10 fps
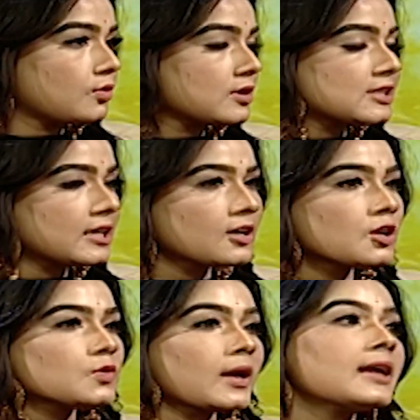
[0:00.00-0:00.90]
হয়েছে
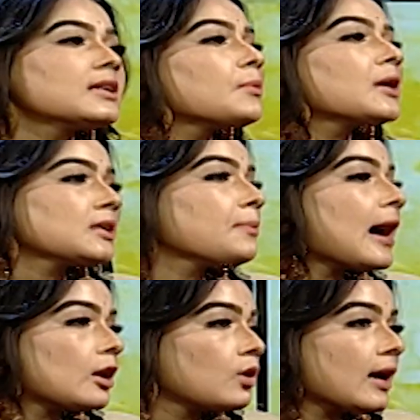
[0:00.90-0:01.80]
তো এটা আমার একটা
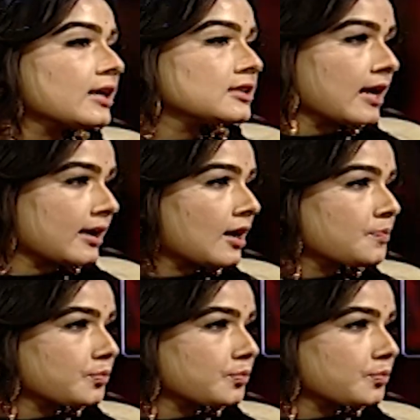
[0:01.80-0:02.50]
ভালো লাগার জায়গা